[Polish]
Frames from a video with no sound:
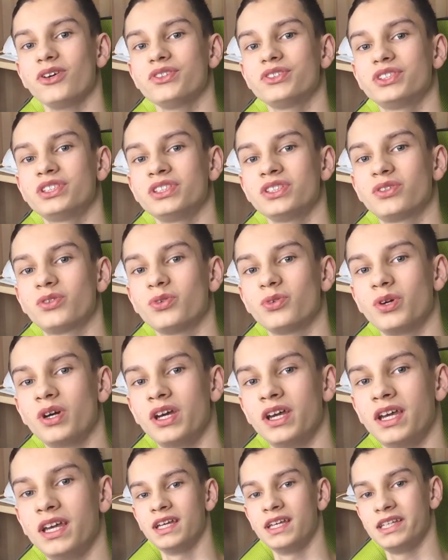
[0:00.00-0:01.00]
odcinku.
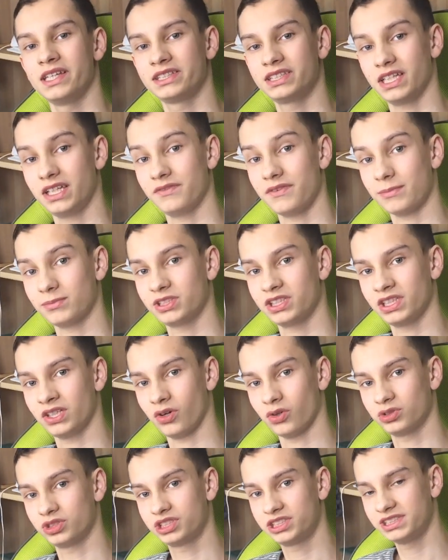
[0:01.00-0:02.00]
Jeżeli Wam się
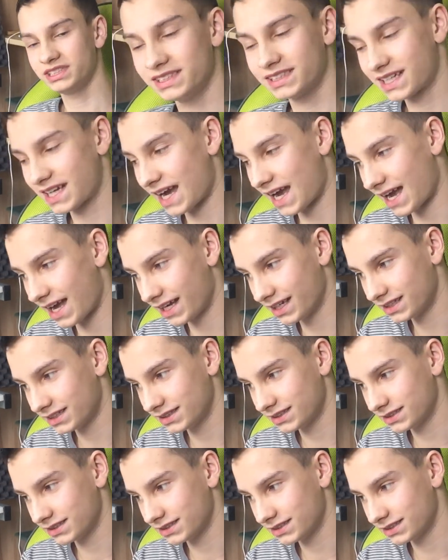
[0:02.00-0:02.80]
odcinka